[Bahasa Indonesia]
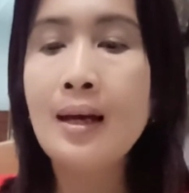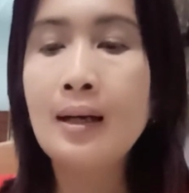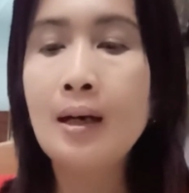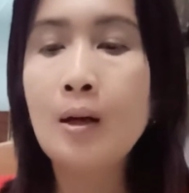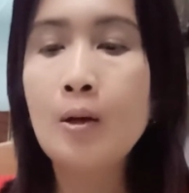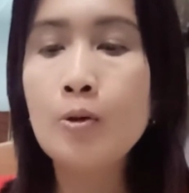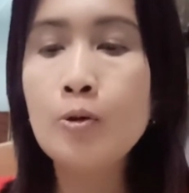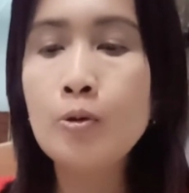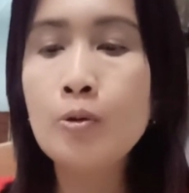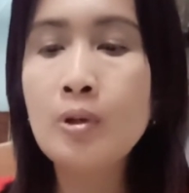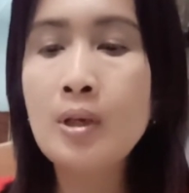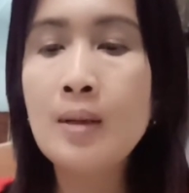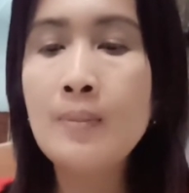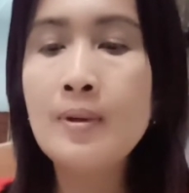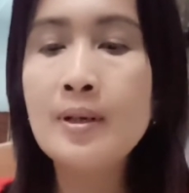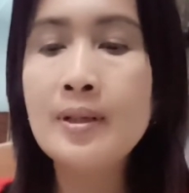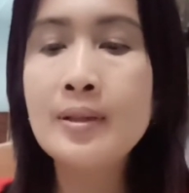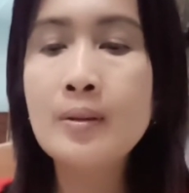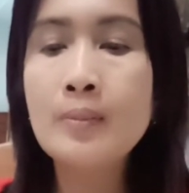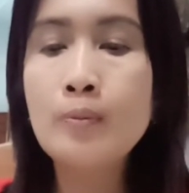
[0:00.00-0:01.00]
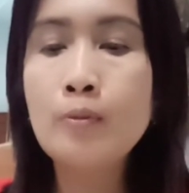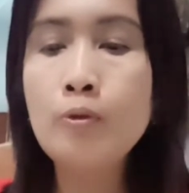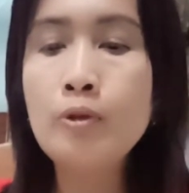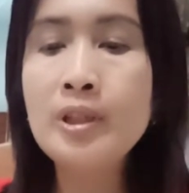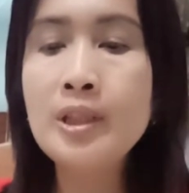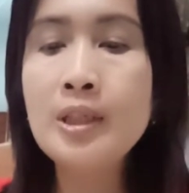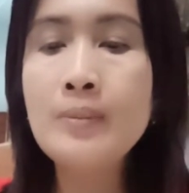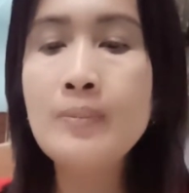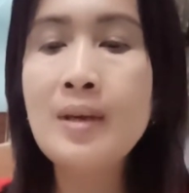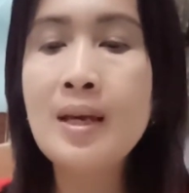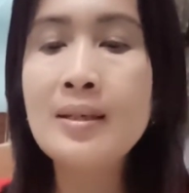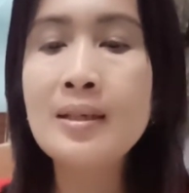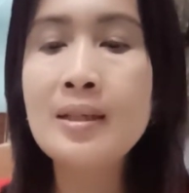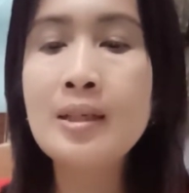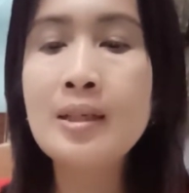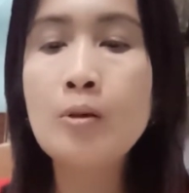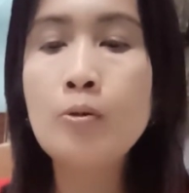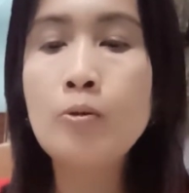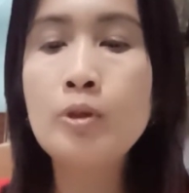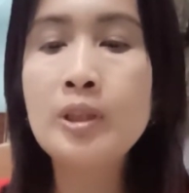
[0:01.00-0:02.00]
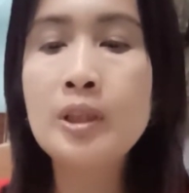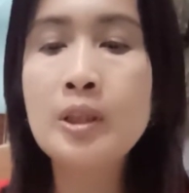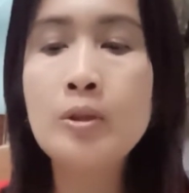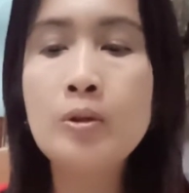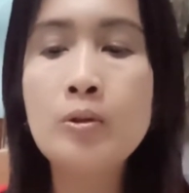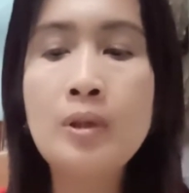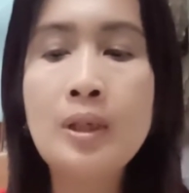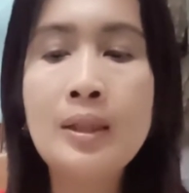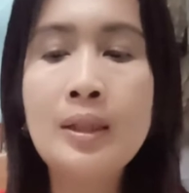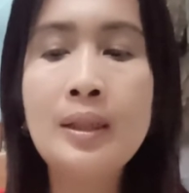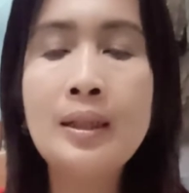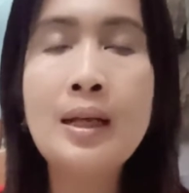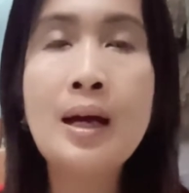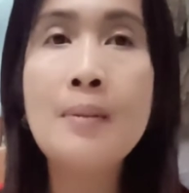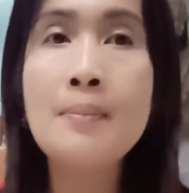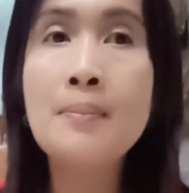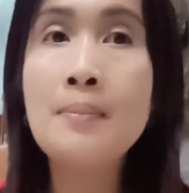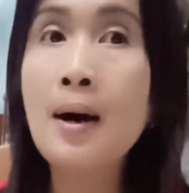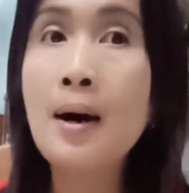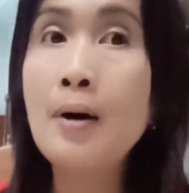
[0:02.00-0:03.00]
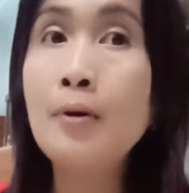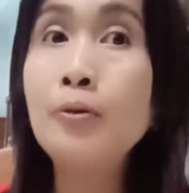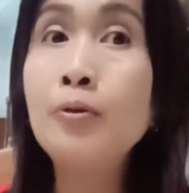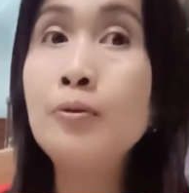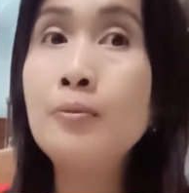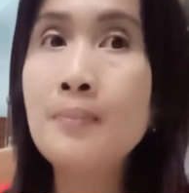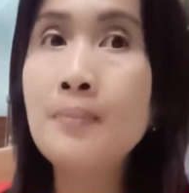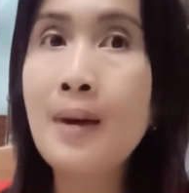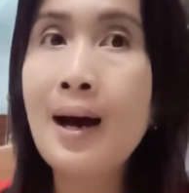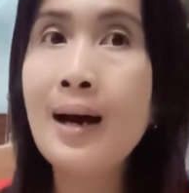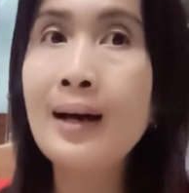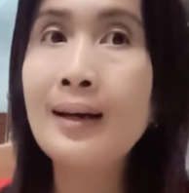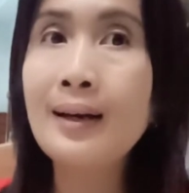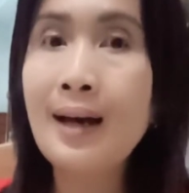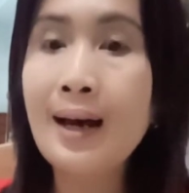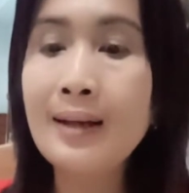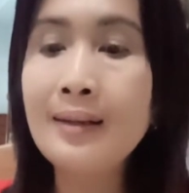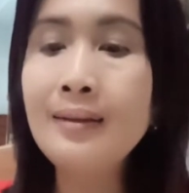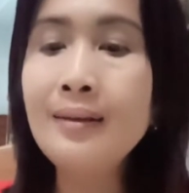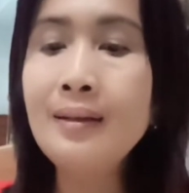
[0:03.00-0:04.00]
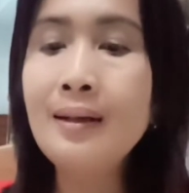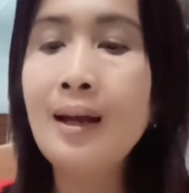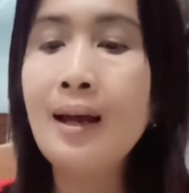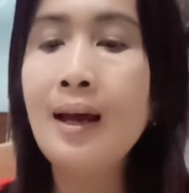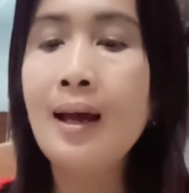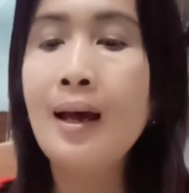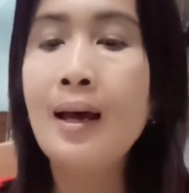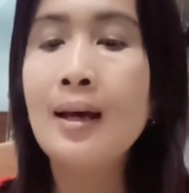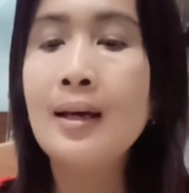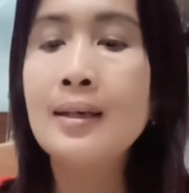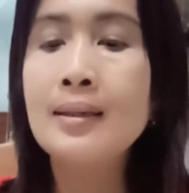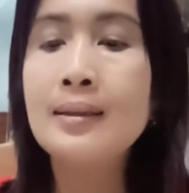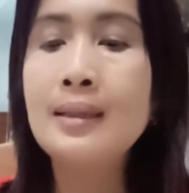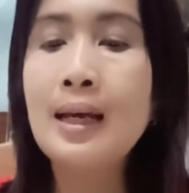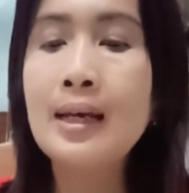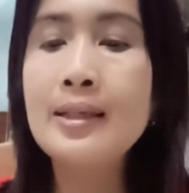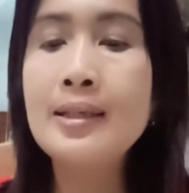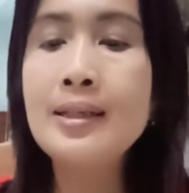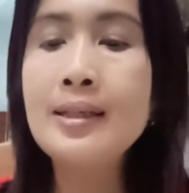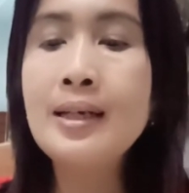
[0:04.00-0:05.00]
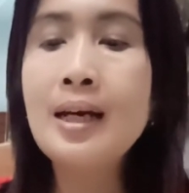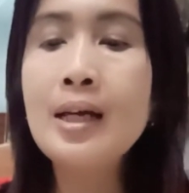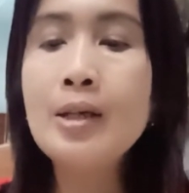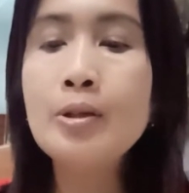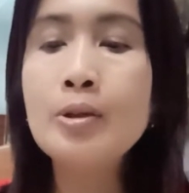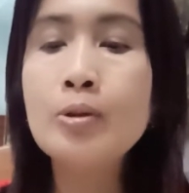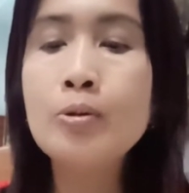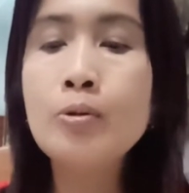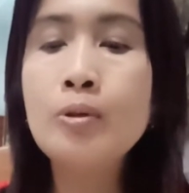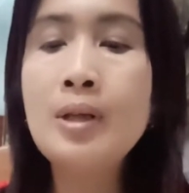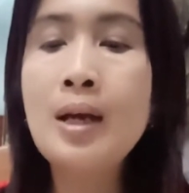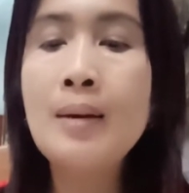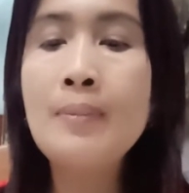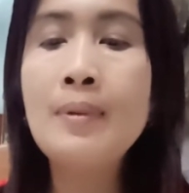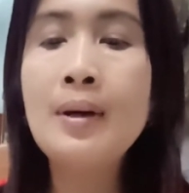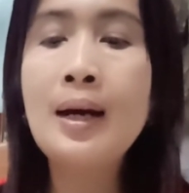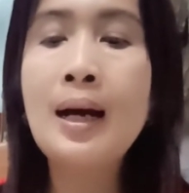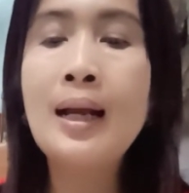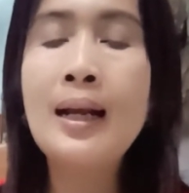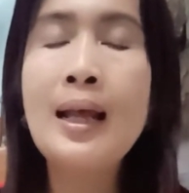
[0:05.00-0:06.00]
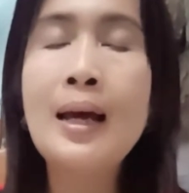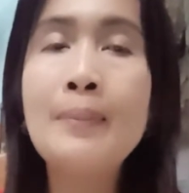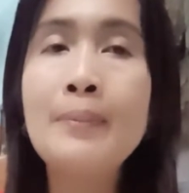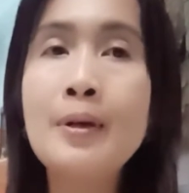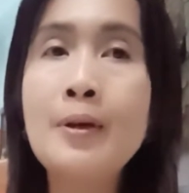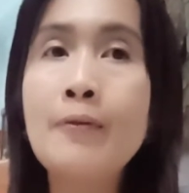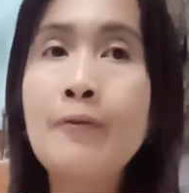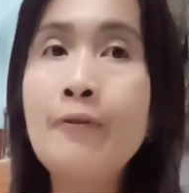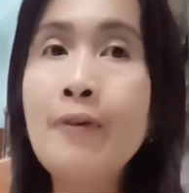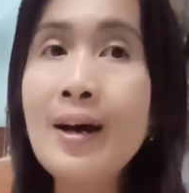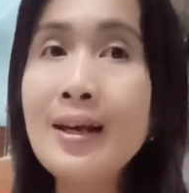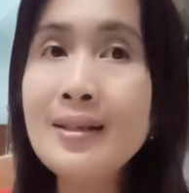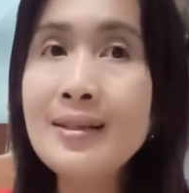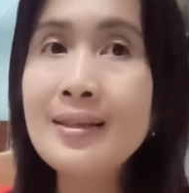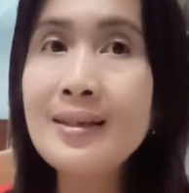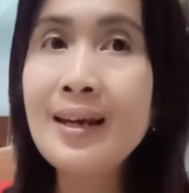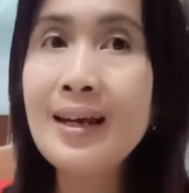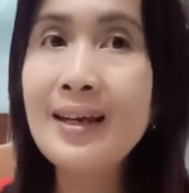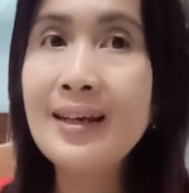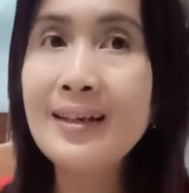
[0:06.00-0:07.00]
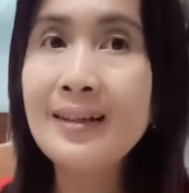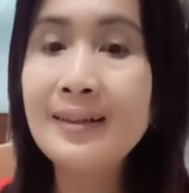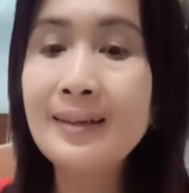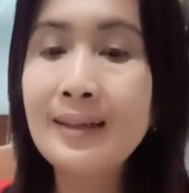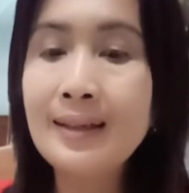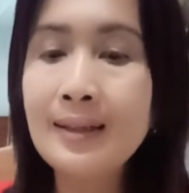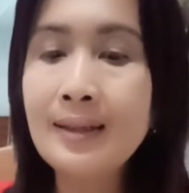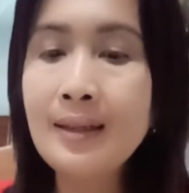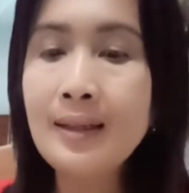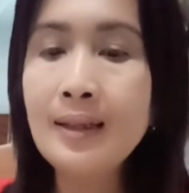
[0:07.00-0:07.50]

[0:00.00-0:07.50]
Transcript: Kalau sudah bersembunyi, biasanya kucing juga tidak mau makan Nah, jika sudah mengalami fase ini,